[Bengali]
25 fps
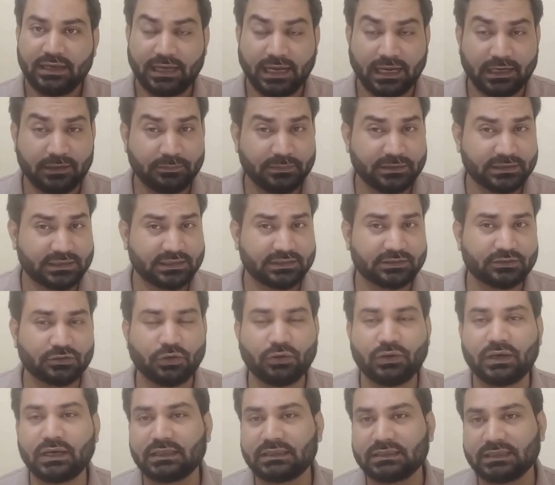অ্যাডমিশন
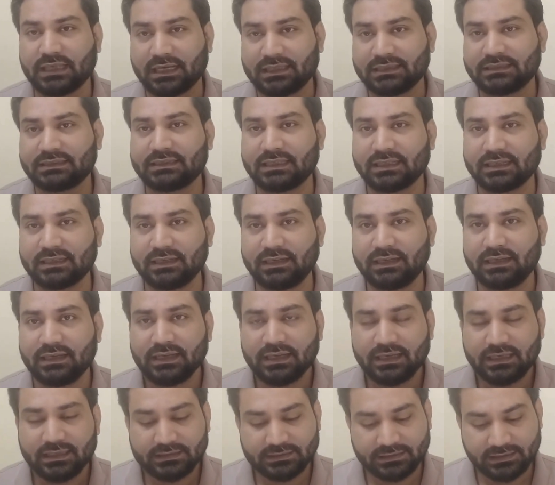হওয়ার চান্স থাকে
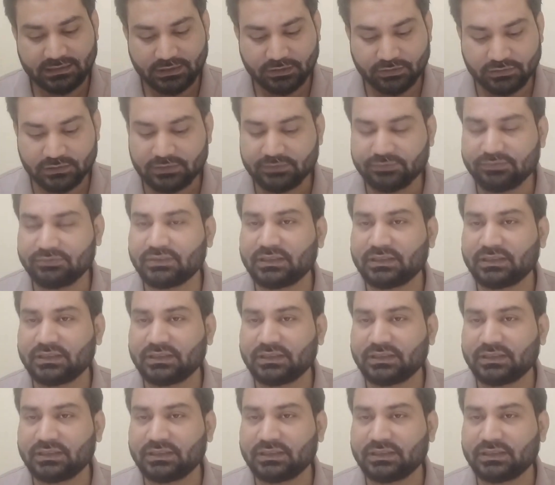সেটা হচ্ছে